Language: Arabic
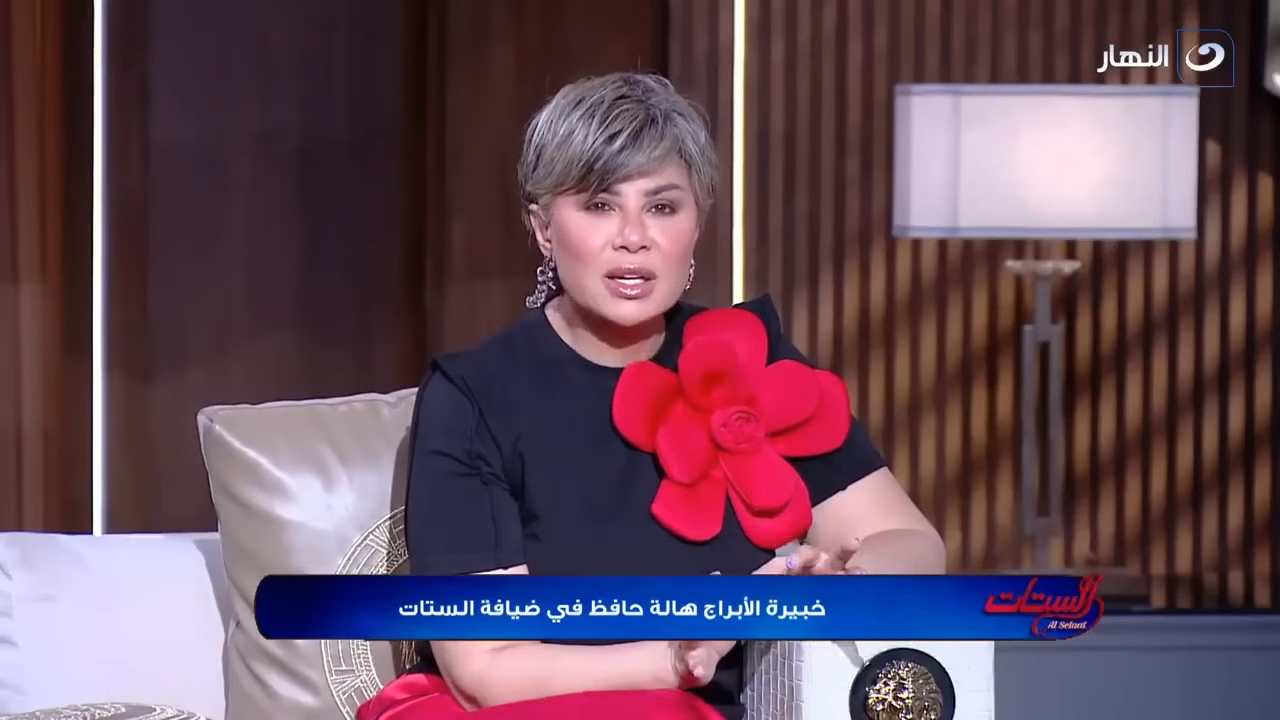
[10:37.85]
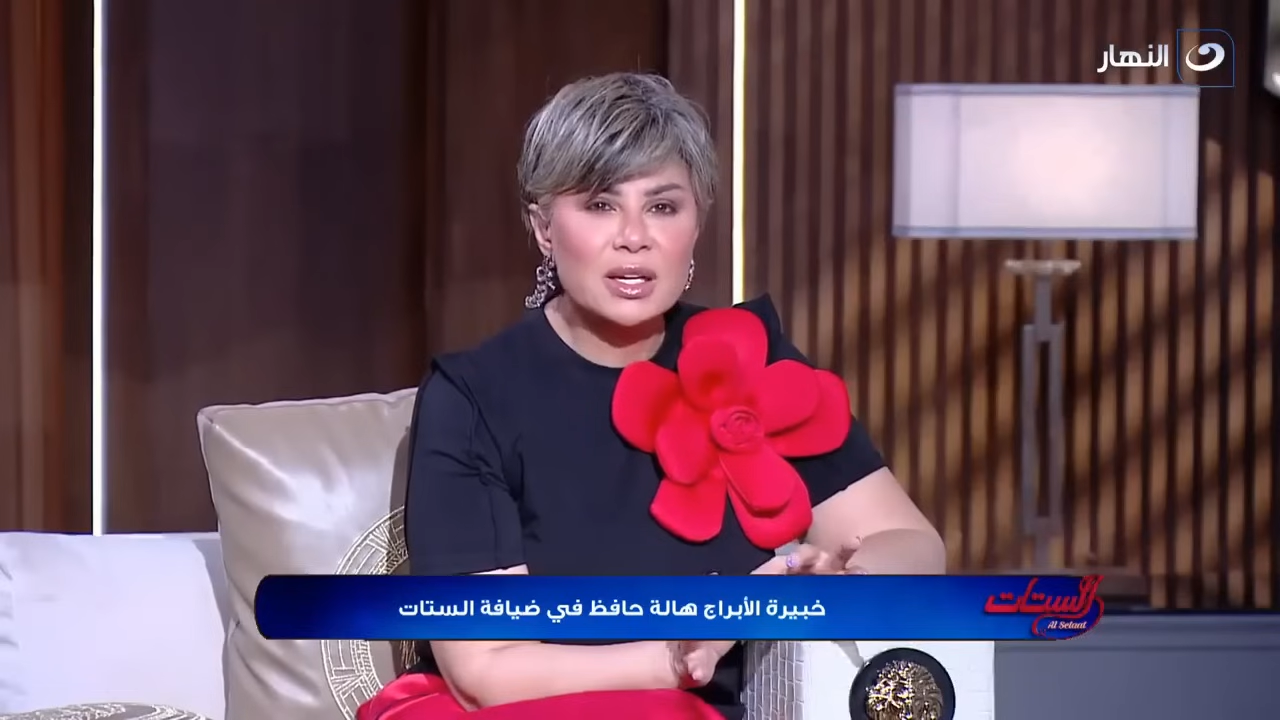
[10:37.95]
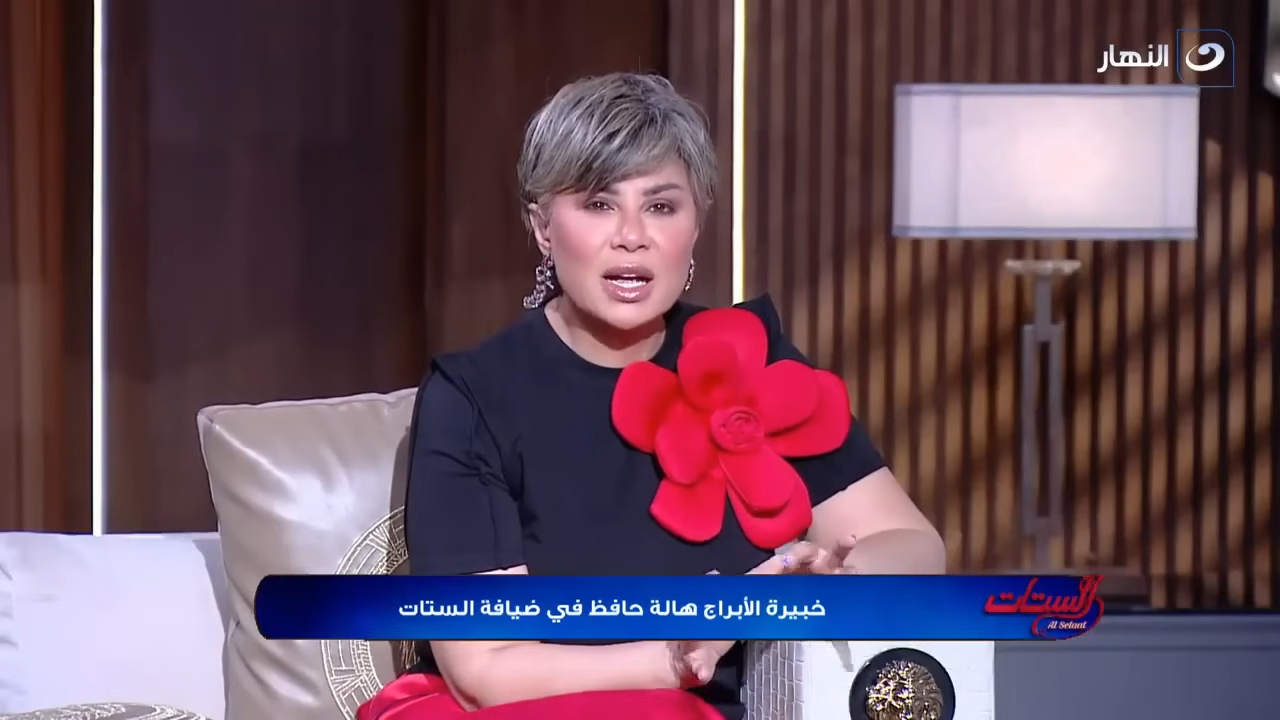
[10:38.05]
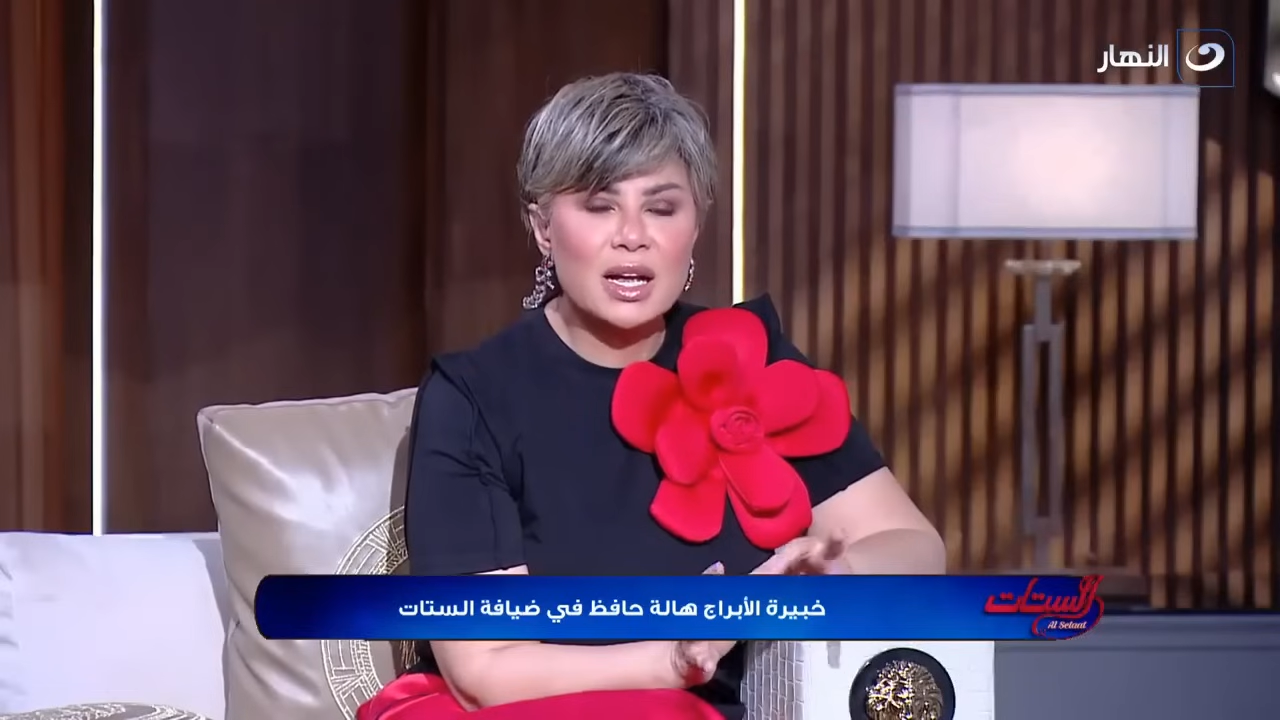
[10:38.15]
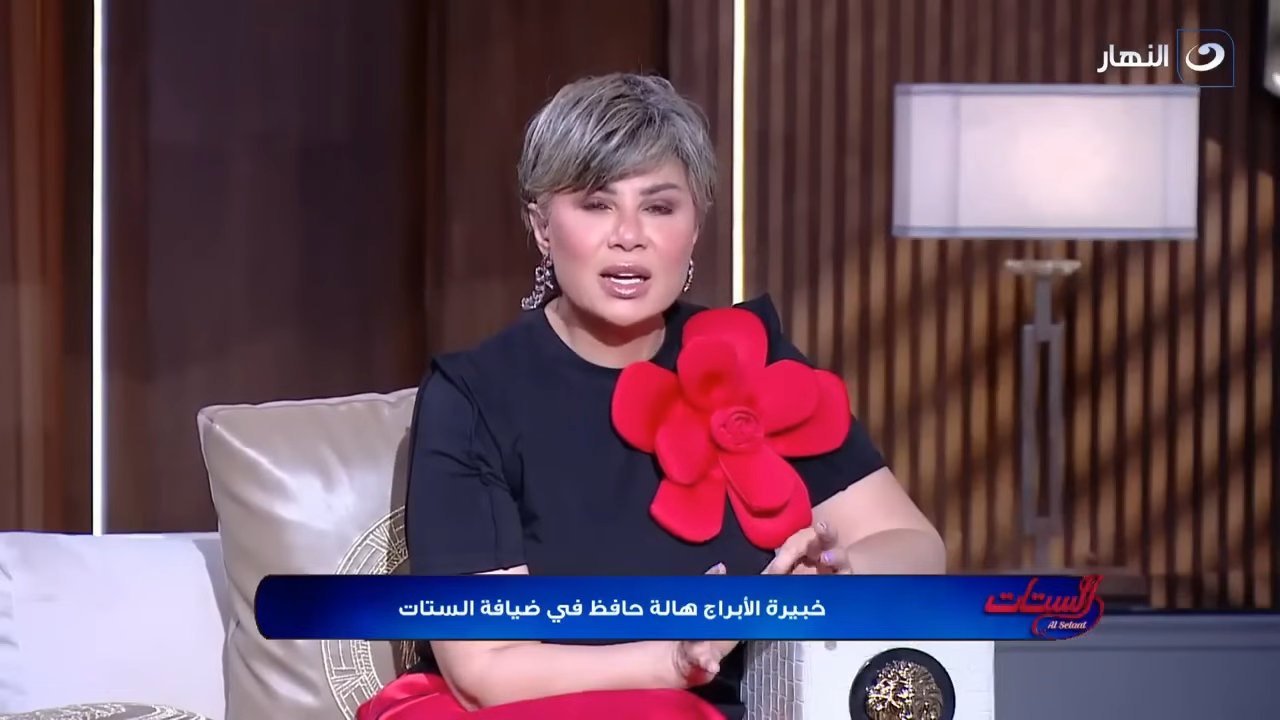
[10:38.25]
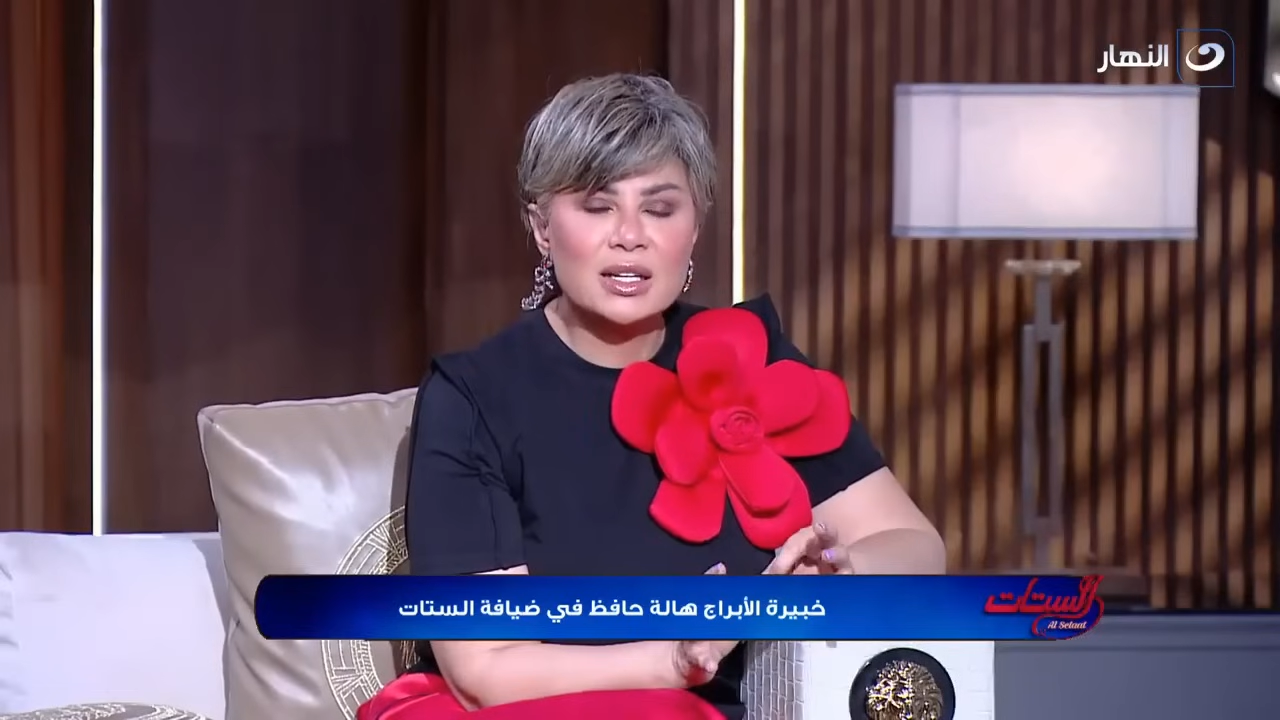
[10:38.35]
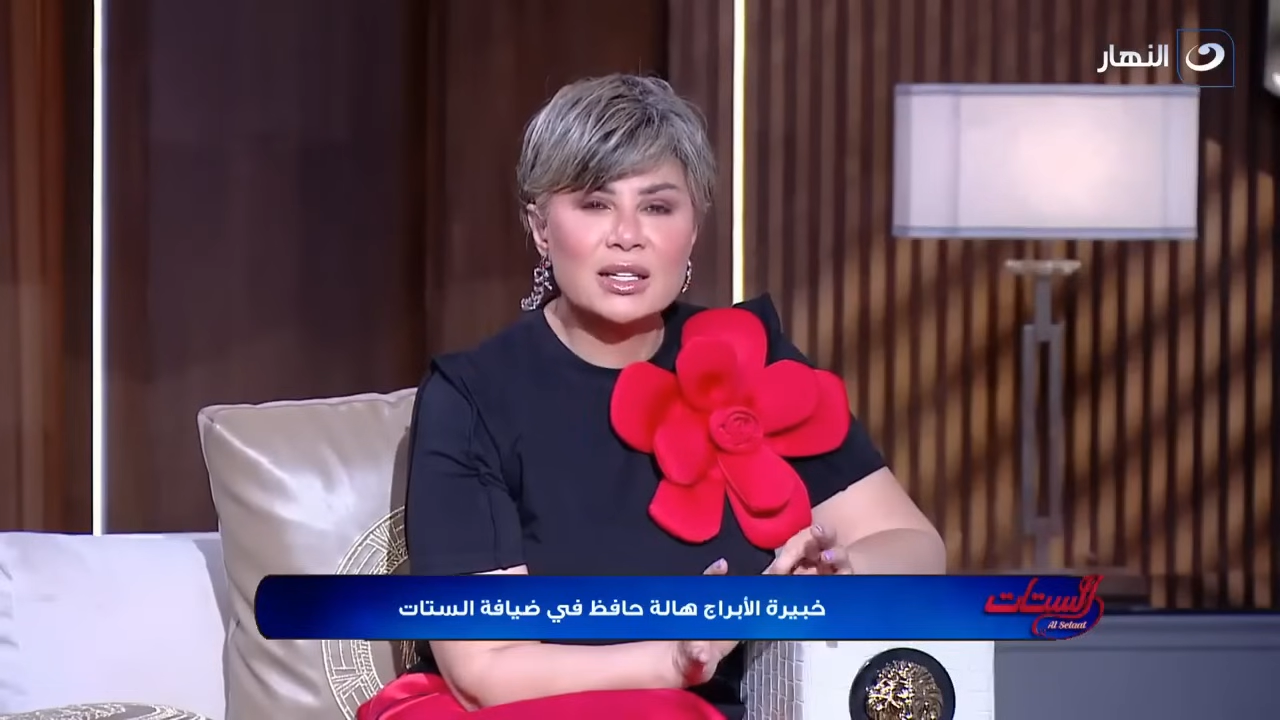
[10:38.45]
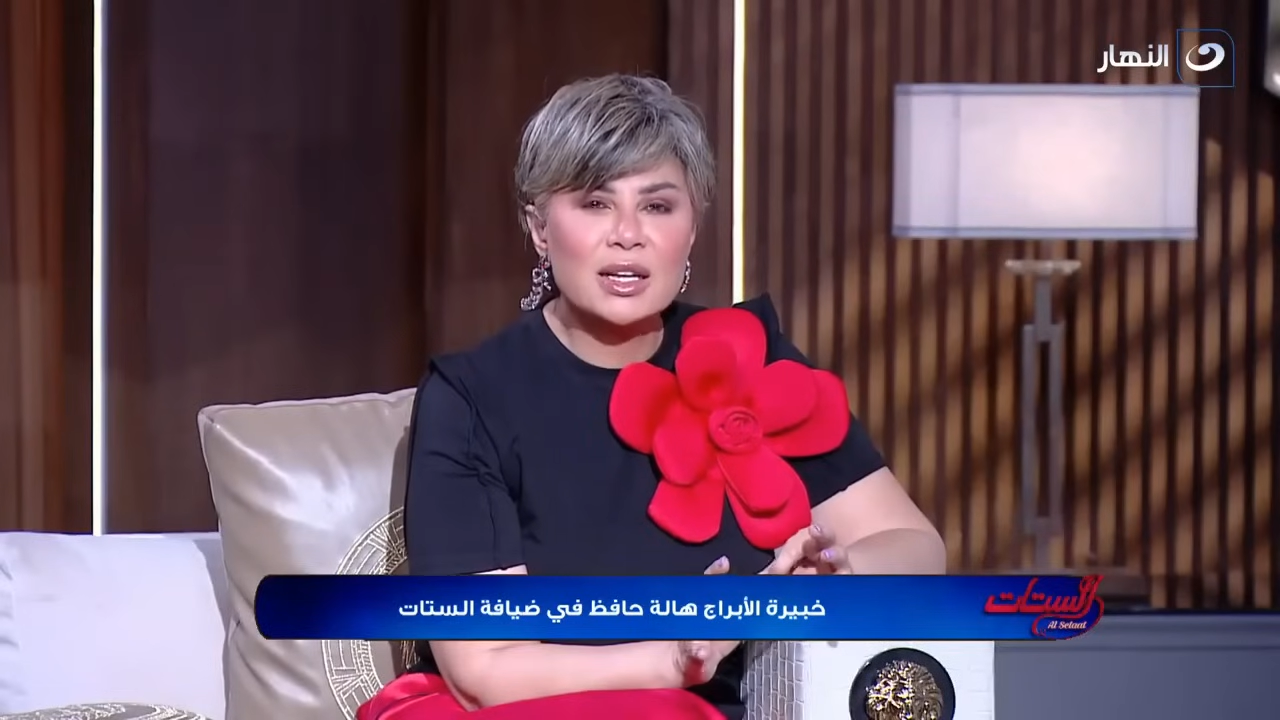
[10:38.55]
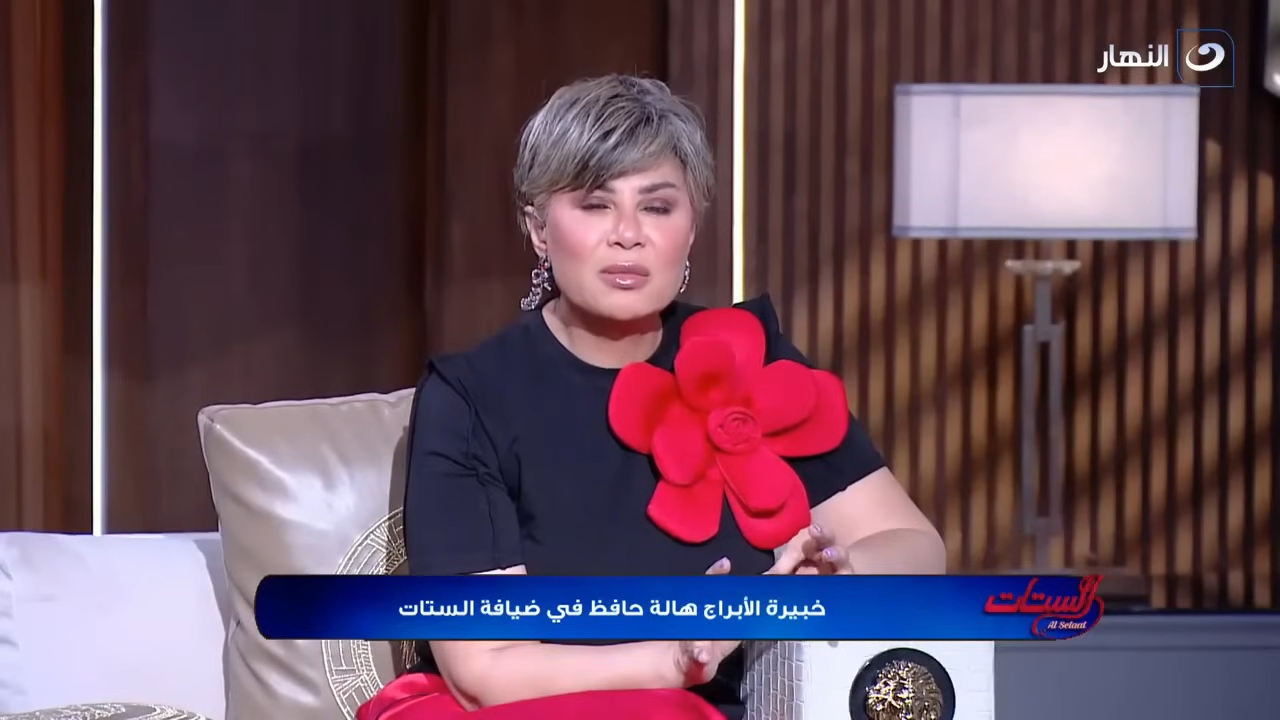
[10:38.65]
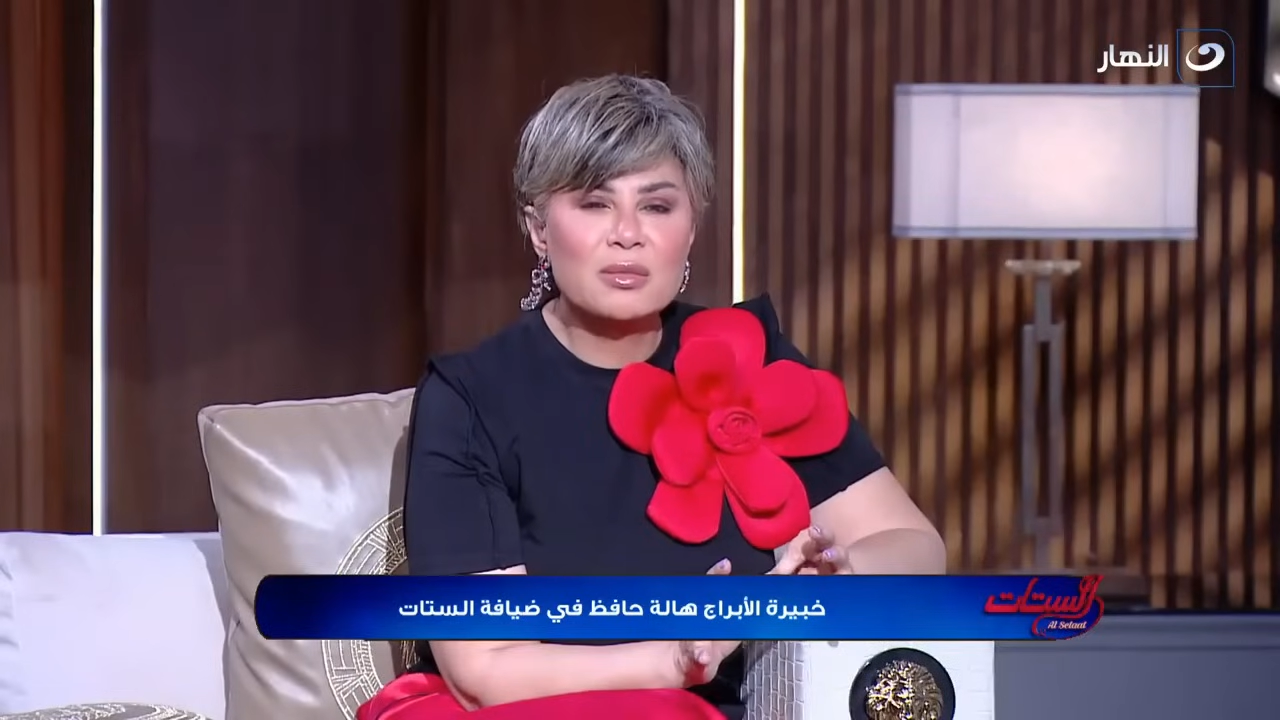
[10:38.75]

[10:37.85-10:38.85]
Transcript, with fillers: يعني ده